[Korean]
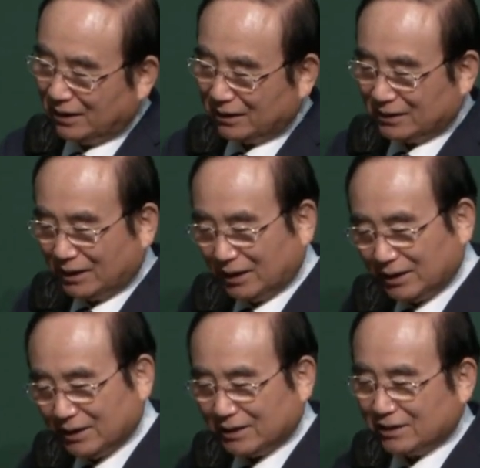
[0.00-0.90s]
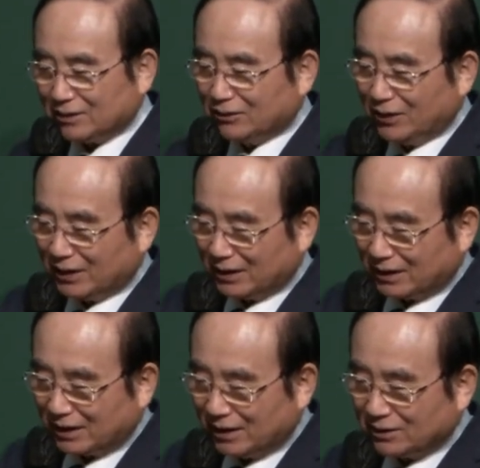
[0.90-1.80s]
그 하나님께서 우리에게
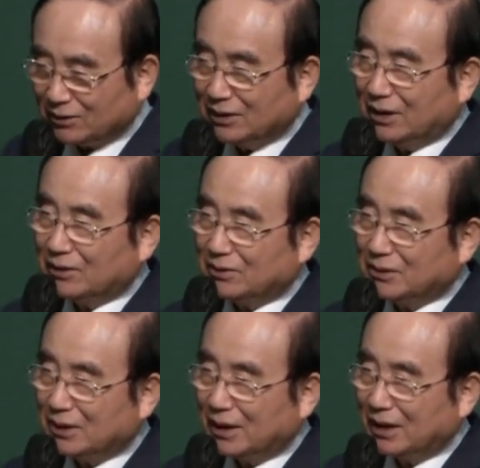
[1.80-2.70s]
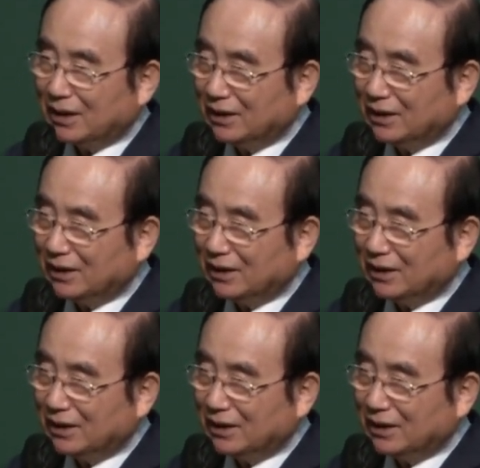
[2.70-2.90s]
계속 은혜를 줍니다.